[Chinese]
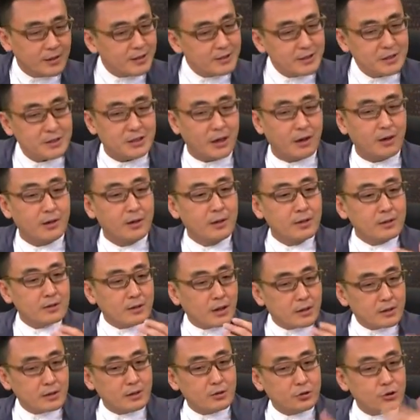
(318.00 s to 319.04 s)
那你想，
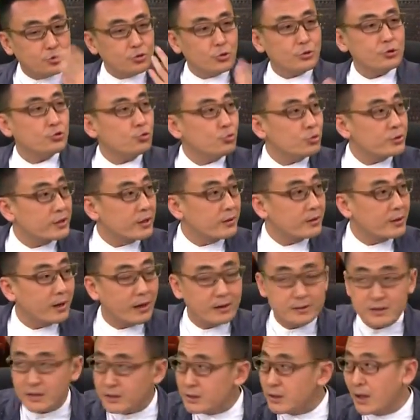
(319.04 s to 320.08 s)
他这个说书人
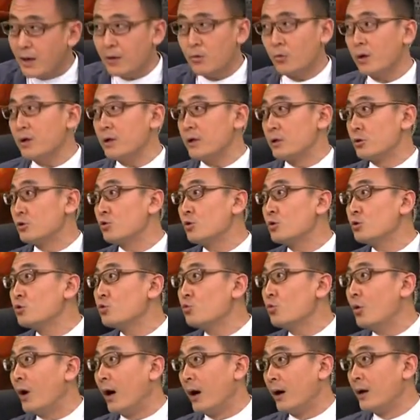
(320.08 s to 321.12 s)
呢，在茶馆里说
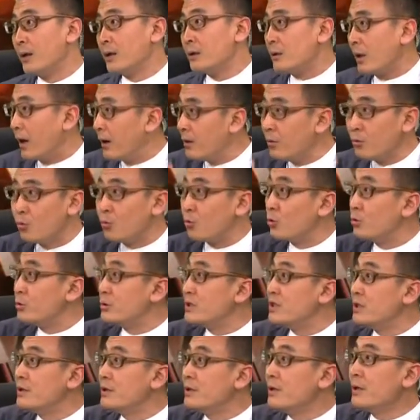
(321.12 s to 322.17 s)
书啊，谈古
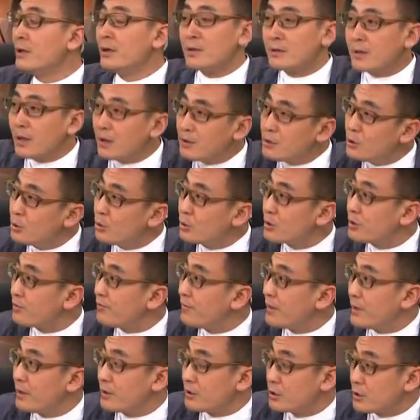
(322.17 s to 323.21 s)
论今，他就是
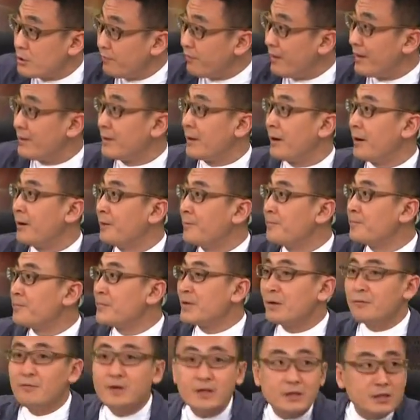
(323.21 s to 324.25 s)
为了吃饭呢，
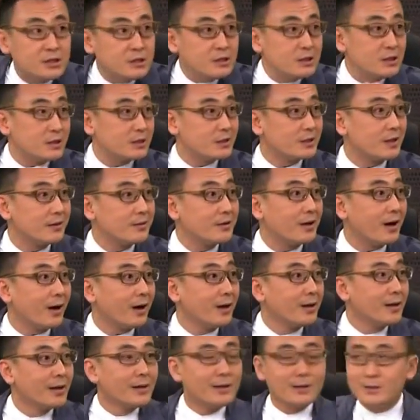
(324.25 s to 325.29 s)
为了吸引人呢。
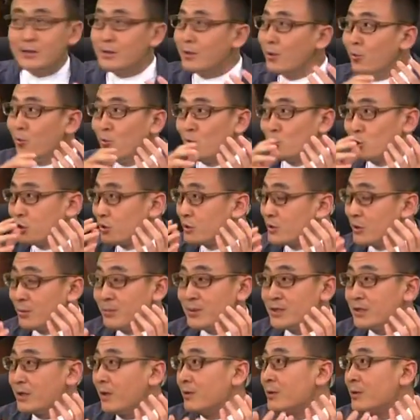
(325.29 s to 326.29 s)
这个故事怎么